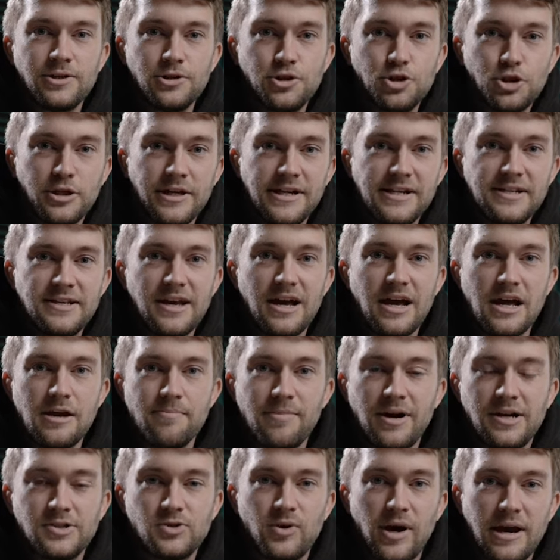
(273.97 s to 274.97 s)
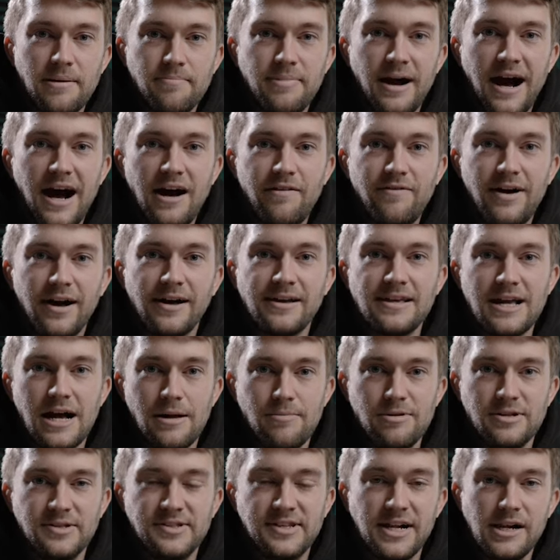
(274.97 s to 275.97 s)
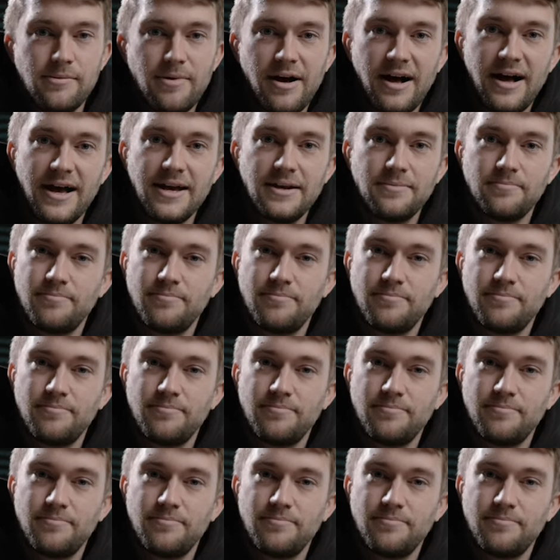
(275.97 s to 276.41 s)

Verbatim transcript: stellt ja immer so ein paar Variablen selber ein.